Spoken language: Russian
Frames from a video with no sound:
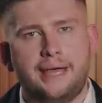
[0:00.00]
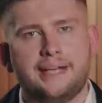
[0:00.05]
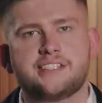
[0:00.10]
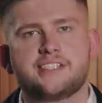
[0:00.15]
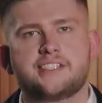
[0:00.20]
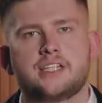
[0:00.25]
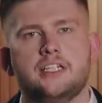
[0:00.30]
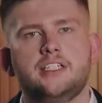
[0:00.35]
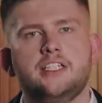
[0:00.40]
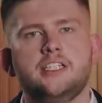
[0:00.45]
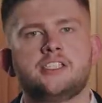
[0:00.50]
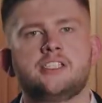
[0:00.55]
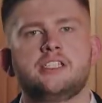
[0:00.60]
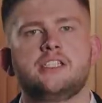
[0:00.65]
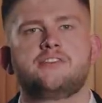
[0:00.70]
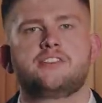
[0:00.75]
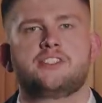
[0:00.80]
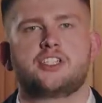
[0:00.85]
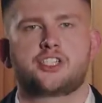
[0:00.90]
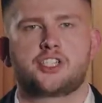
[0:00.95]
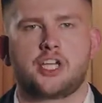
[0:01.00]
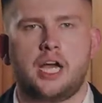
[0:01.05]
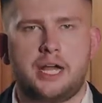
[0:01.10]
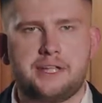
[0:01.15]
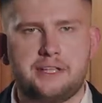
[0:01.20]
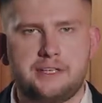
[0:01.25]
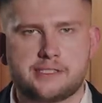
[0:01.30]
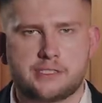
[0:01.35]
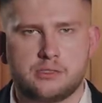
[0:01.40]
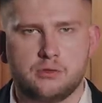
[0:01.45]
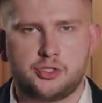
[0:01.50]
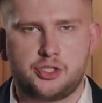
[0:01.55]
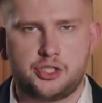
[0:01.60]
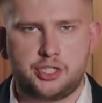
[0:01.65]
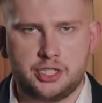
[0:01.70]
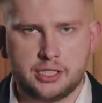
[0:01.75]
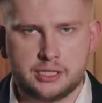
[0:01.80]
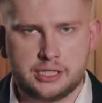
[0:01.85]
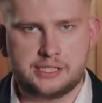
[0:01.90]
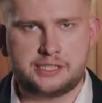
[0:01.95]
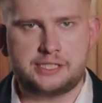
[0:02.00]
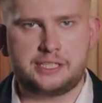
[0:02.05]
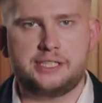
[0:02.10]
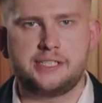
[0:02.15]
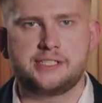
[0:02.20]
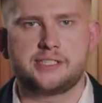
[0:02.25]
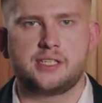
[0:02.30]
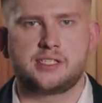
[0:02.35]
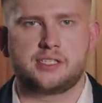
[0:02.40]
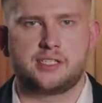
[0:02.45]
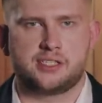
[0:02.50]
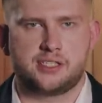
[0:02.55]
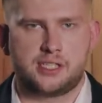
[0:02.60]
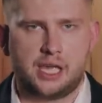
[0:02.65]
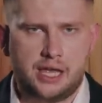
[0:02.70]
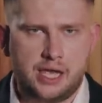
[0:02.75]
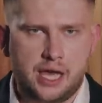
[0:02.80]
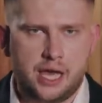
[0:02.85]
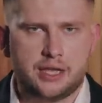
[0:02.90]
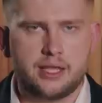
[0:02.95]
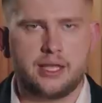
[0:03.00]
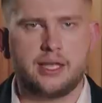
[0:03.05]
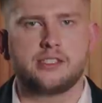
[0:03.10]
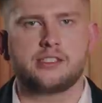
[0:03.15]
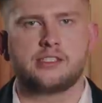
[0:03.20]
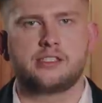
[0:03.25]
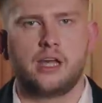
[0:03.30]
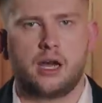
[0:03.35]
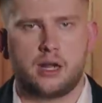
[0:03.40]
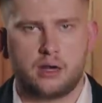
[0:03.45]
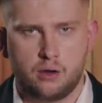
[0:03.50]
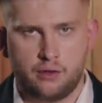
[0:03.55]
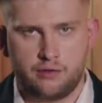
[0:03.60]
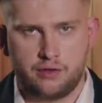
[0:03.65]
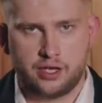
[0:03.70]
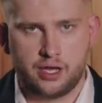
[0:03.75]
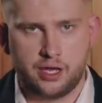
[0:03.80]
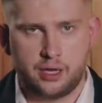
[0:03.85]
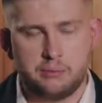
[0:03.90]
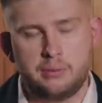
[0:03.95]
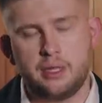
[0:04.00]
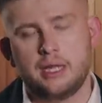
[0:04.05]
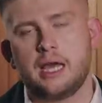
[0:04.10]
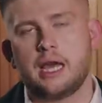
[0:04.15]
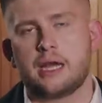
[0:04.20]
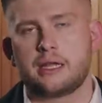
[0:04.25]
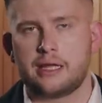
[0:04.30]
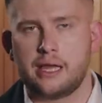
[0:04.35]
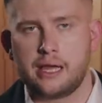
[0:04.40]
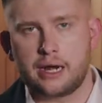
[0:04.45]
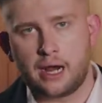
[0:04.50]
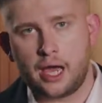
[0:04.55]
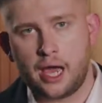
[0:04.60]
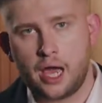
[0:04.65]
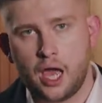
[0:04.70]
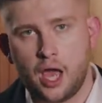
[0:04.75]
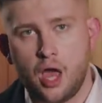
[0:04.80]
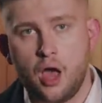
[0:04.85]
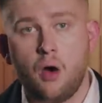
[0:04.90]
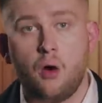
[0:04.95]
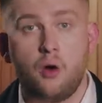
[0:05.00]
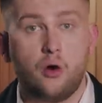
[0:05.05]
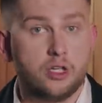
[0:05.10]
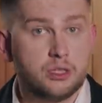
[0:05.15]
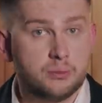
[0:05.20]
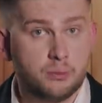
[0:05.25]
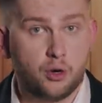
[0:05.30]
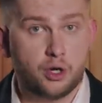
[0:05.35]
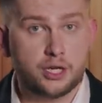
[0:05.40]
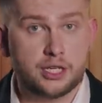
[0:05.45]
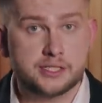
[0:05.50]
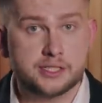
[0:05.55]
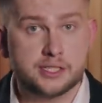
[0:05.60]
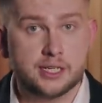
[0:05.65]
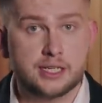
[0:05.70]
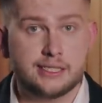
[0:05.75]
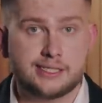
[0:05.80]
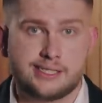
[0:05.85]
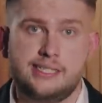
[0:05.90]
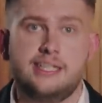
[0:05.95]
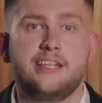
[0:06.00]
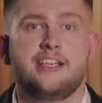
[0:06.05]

Экстрадиции в США не случилось из-за состояния здоровья миллиардера. Он борется с